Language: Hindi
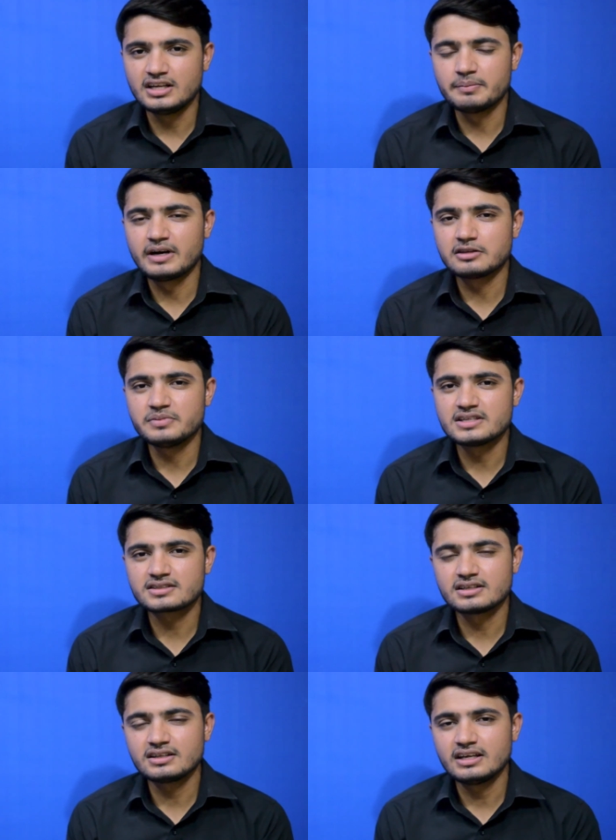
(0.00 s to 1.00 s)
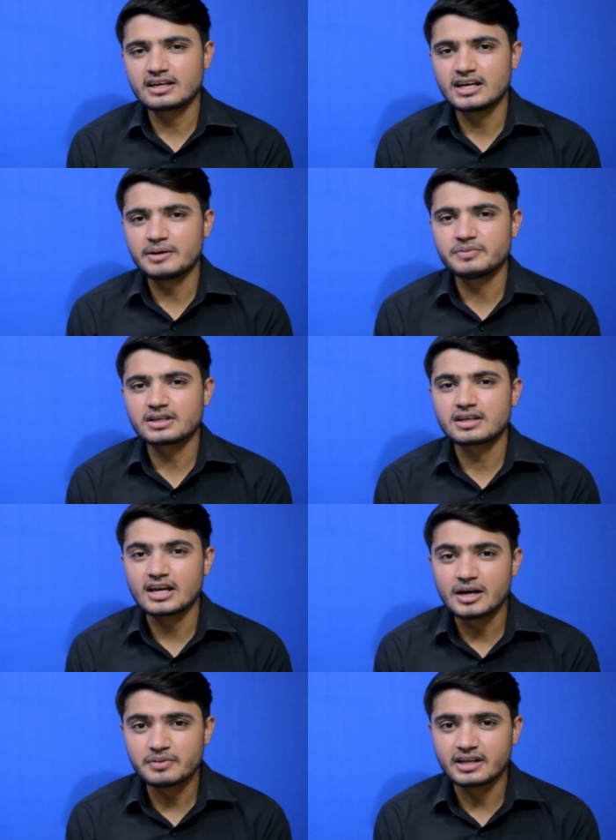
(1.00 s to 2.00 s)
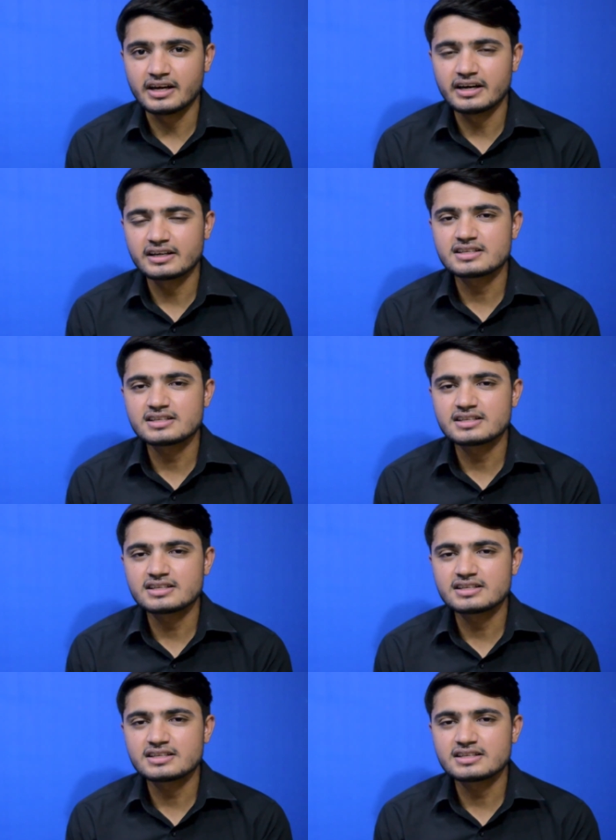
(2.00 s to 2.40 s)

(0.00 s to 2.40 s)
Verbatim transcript: ये बात बेस करती है कि आपने क्या बनाया है